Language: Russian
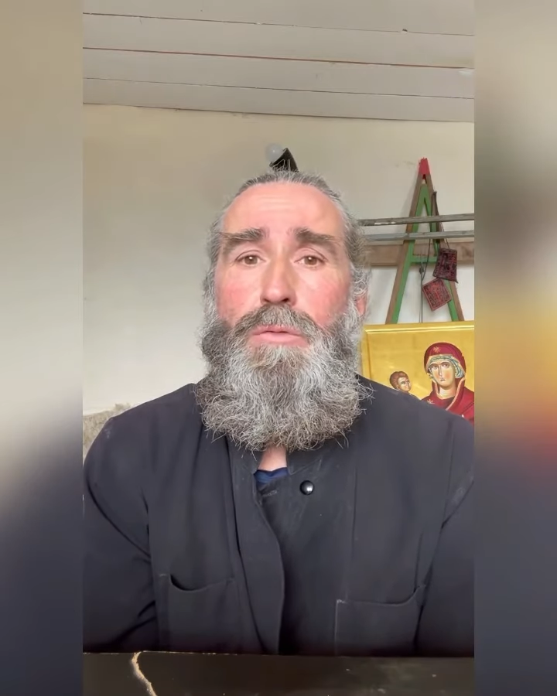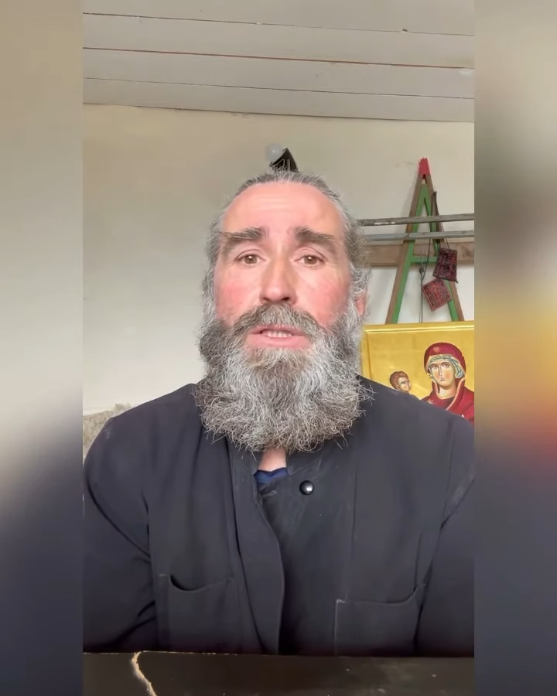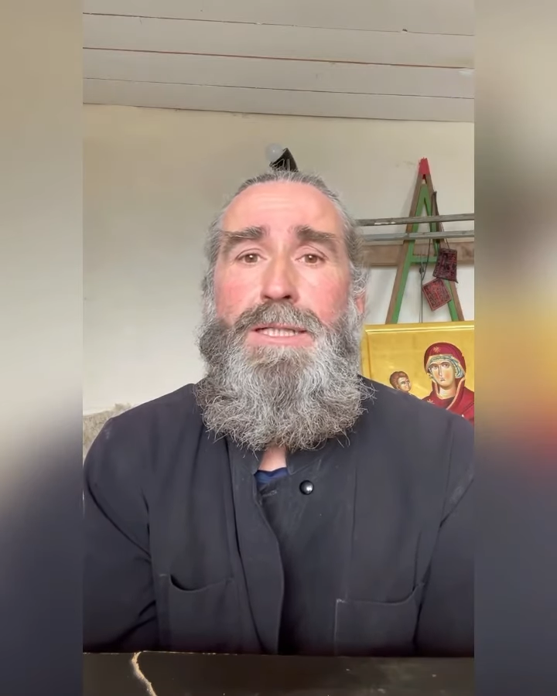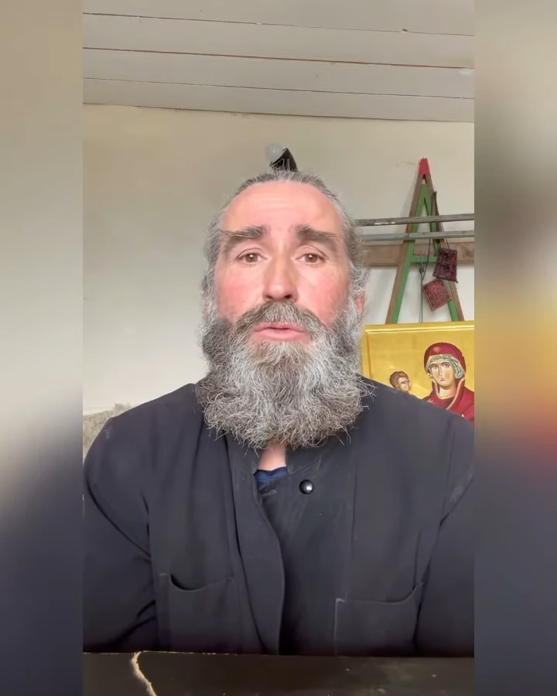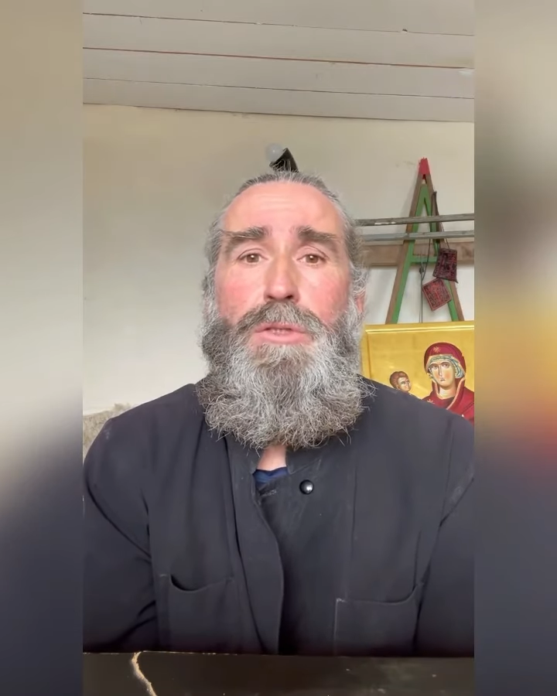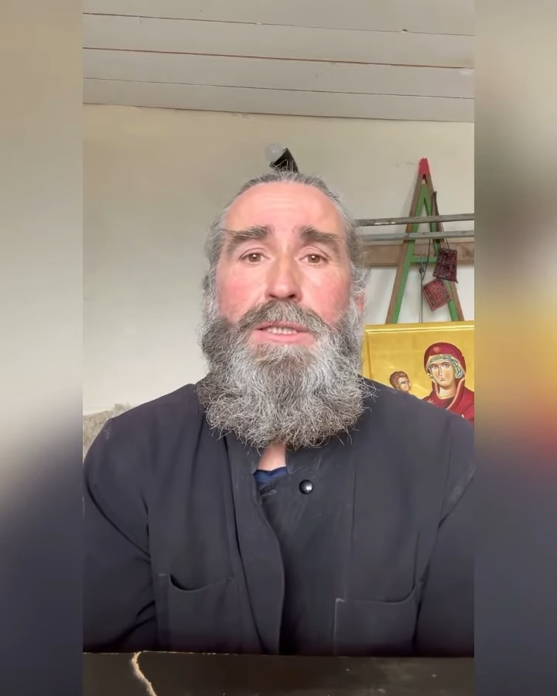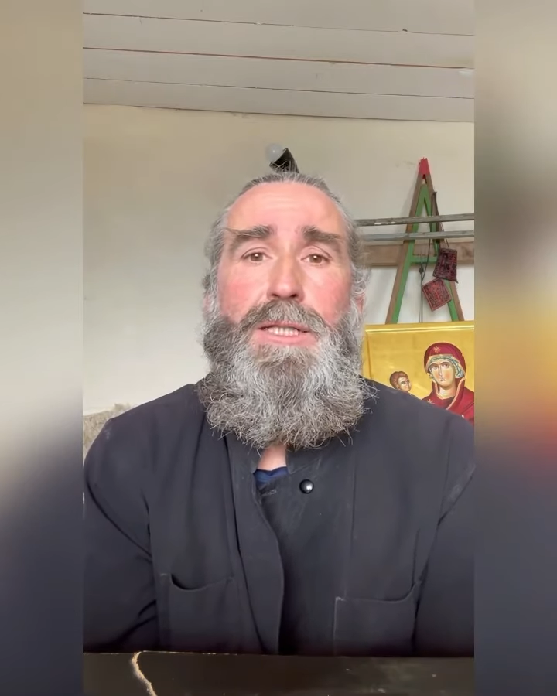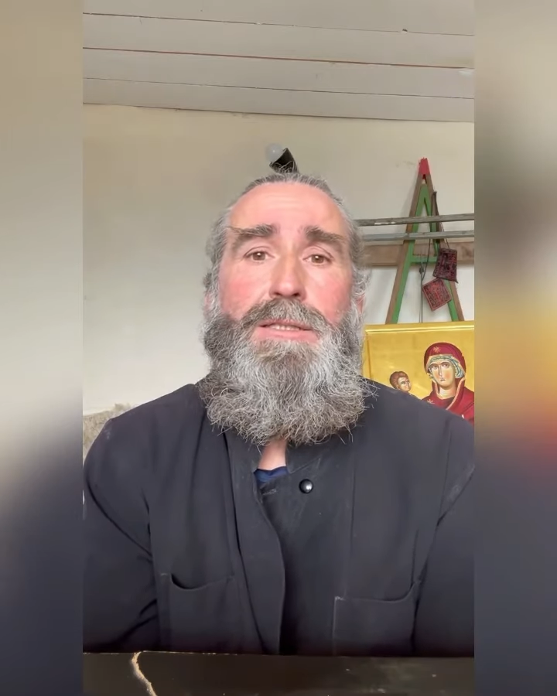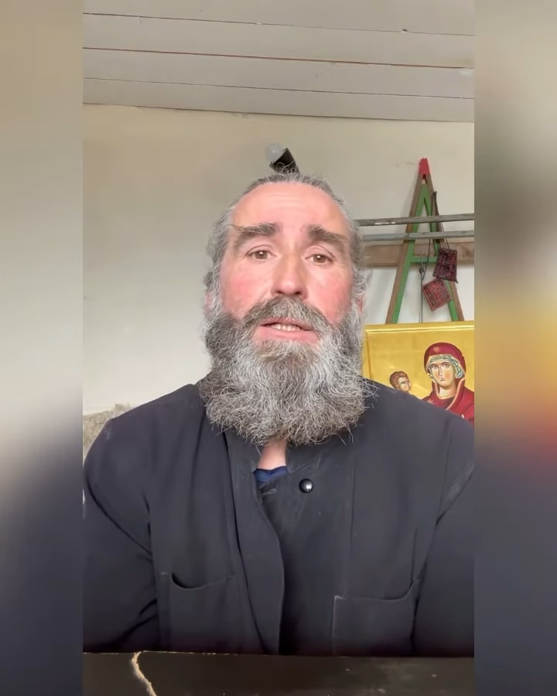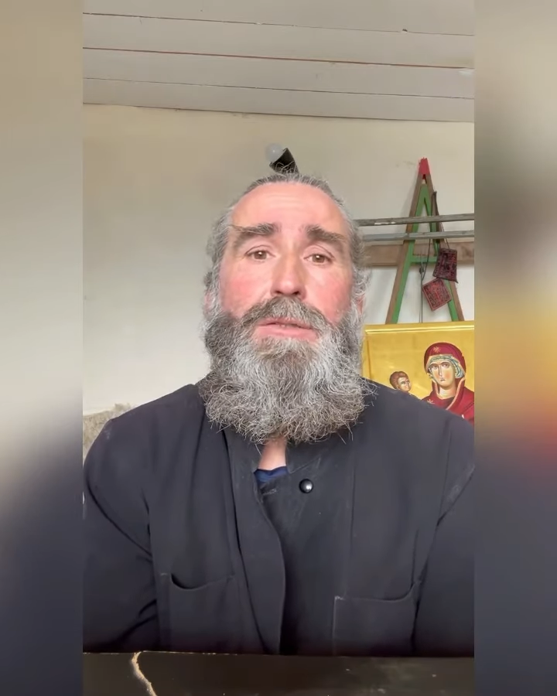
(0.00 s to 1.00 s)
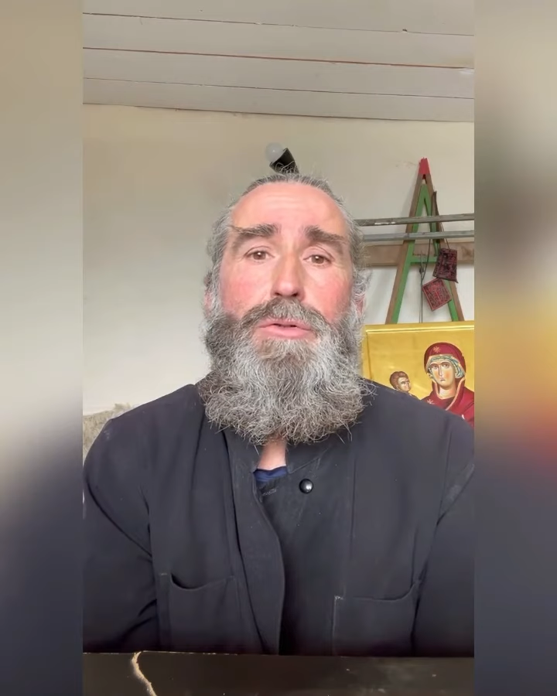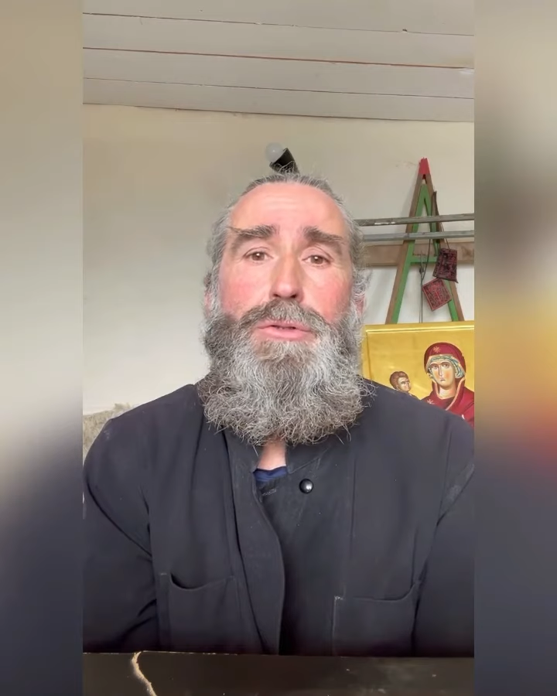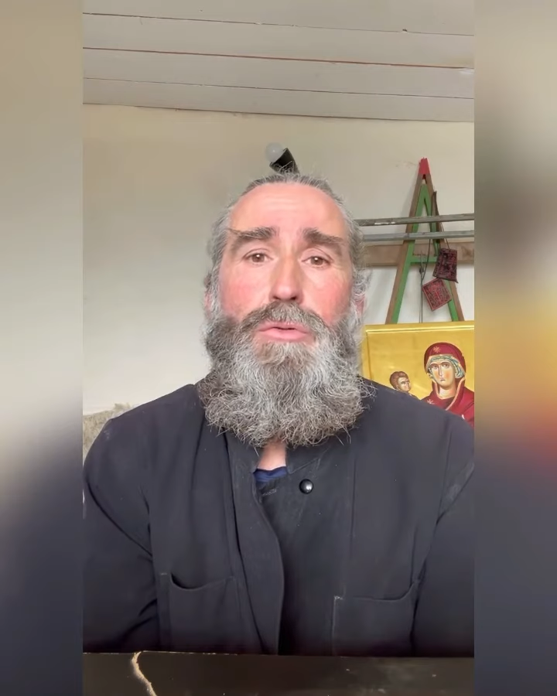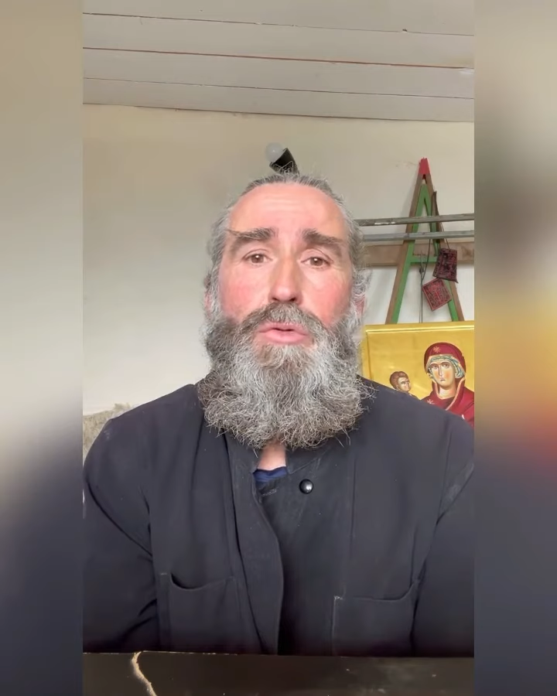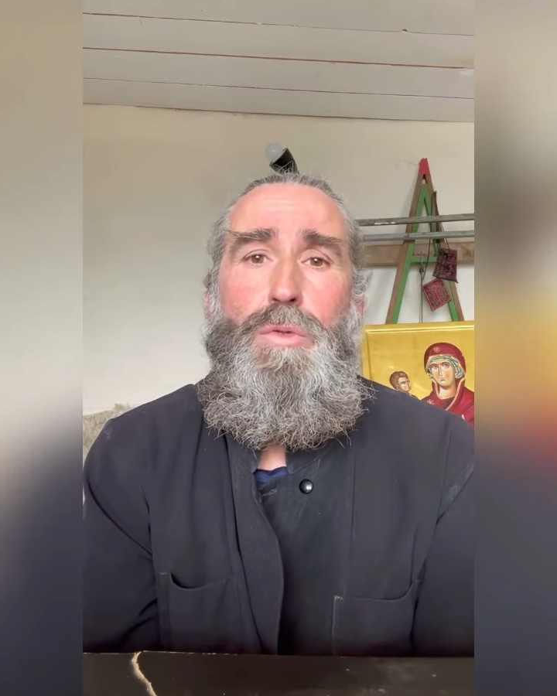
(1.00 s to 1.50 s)
Вот это вот осознайте
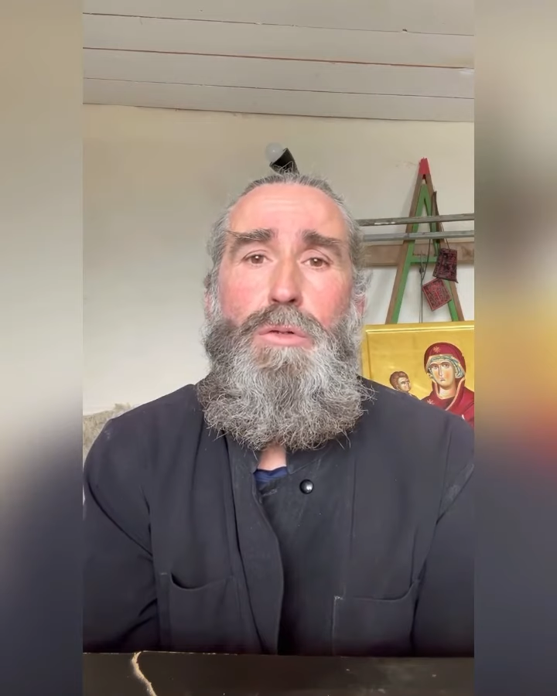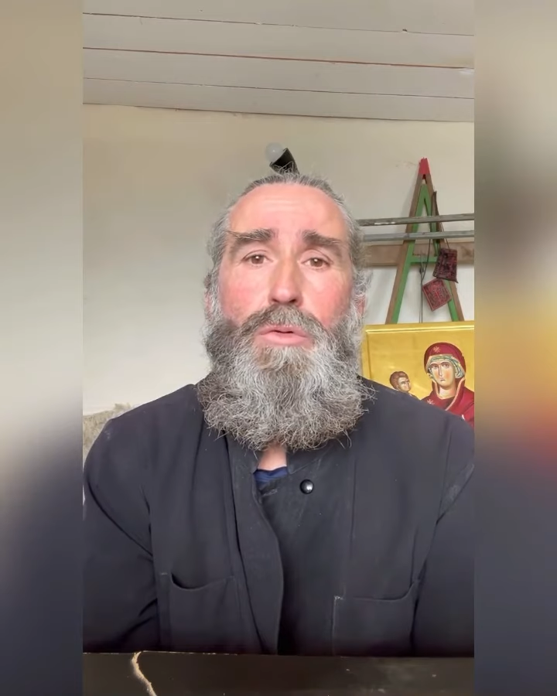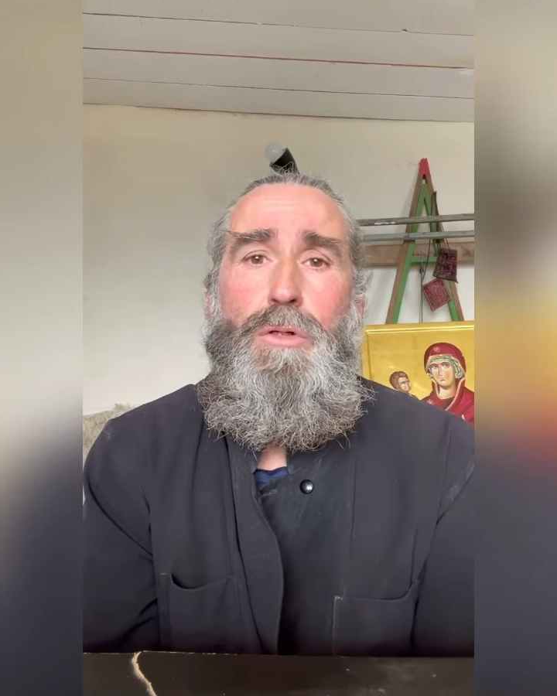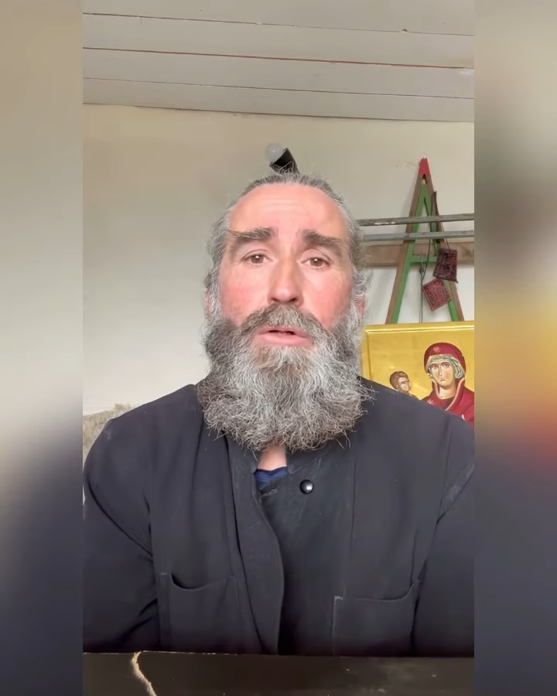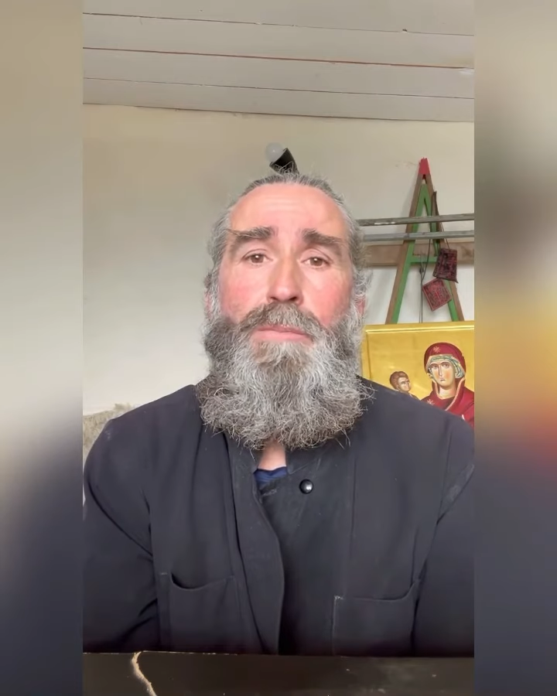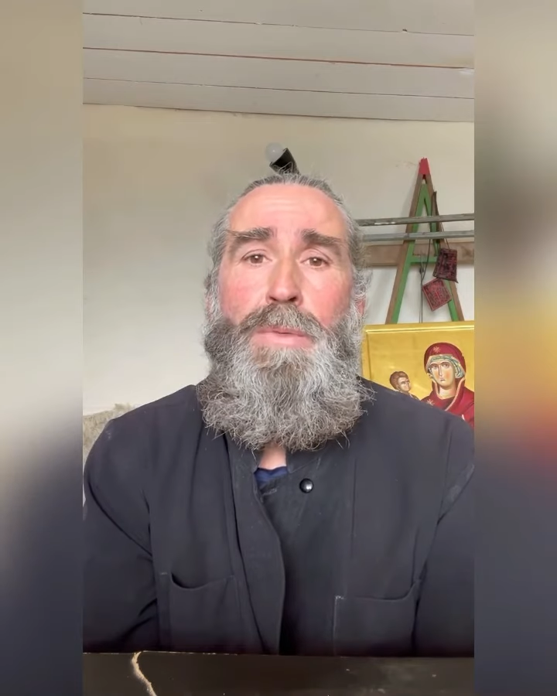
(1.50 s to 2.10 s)
очень глубоко.